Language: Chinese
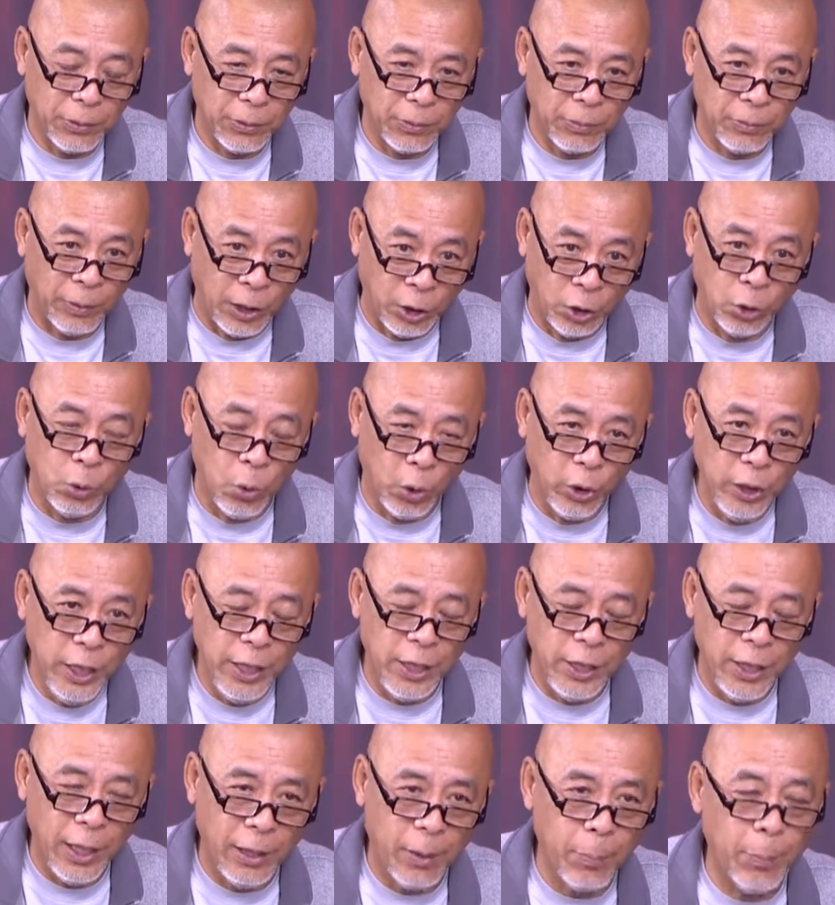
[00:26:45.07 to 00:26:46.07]
反正国内
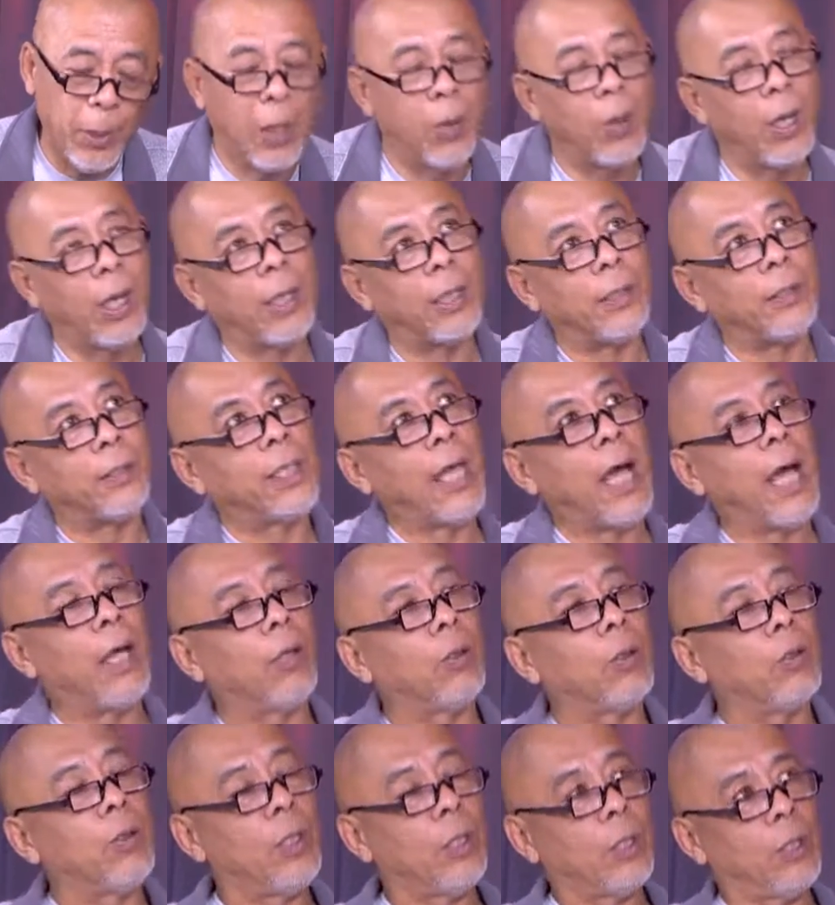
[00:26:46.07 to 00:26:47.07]
现在变化很大，
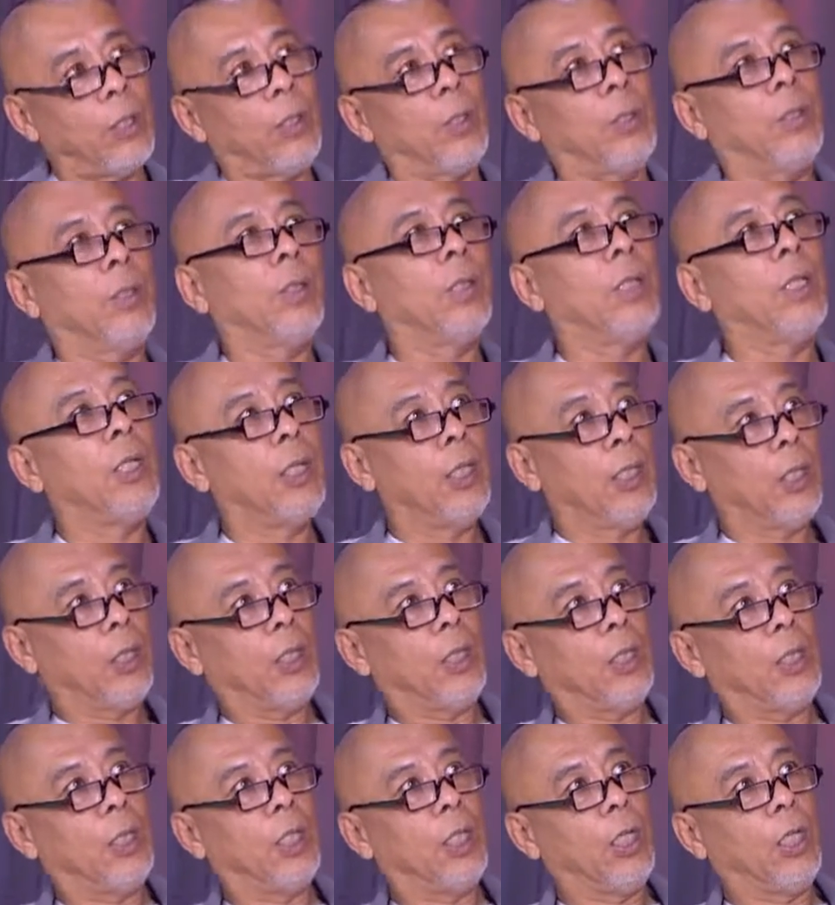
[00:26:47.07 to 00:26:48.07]
呃，
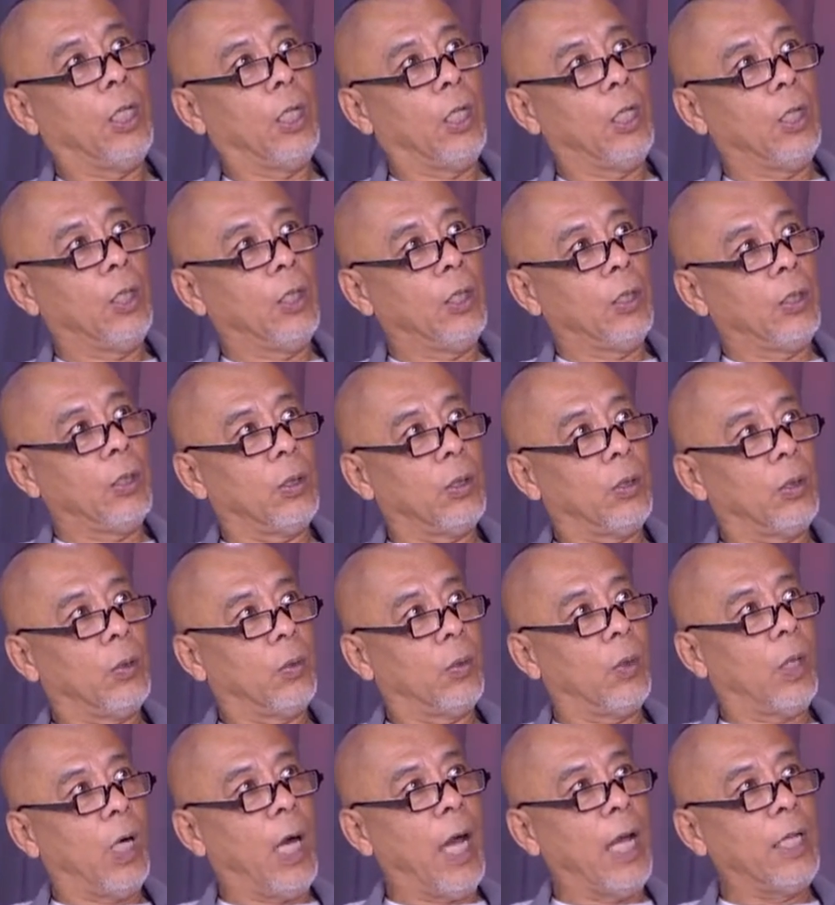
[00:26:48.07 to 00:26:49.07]

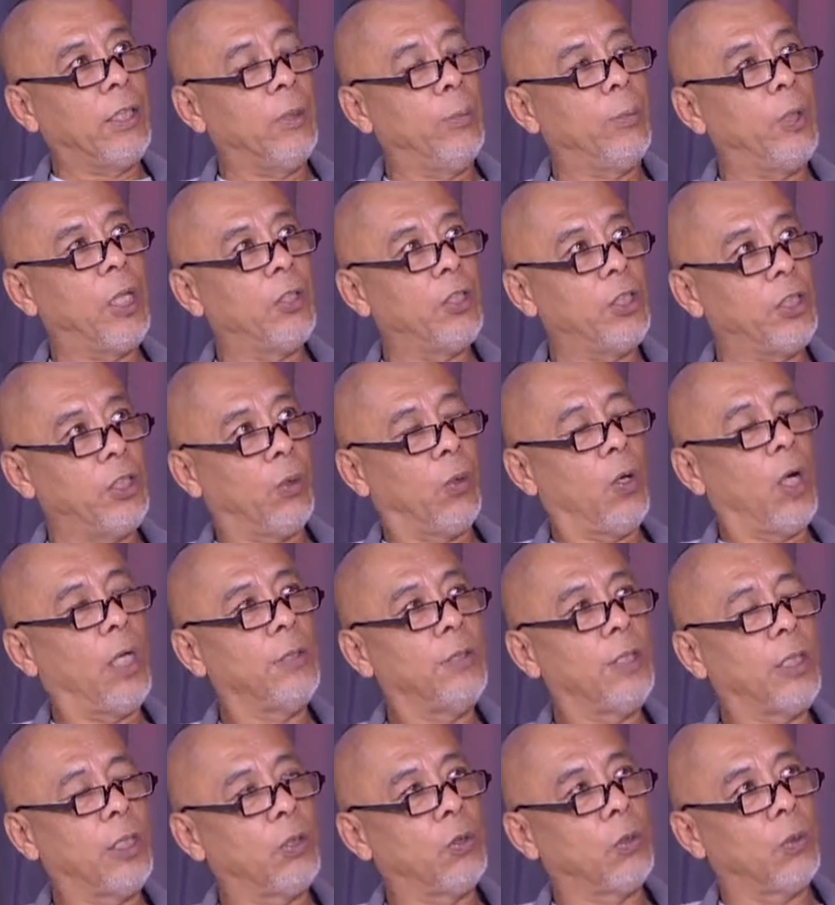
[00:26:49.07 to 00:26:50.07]
我还是比较喜欢
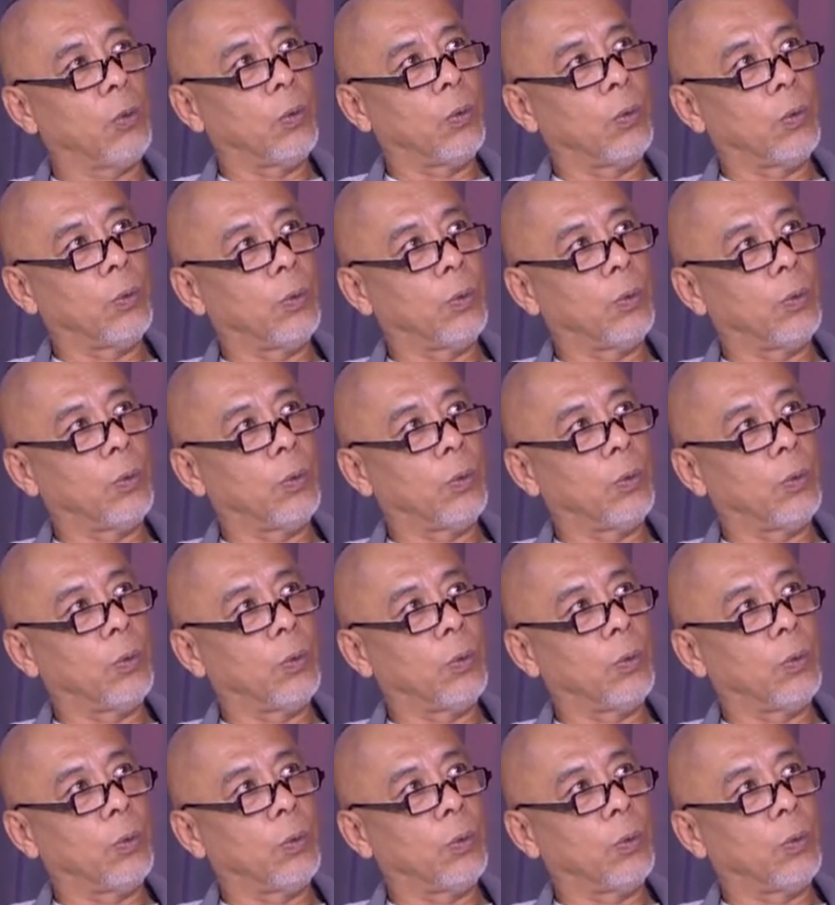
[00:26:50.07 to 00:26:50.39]
这种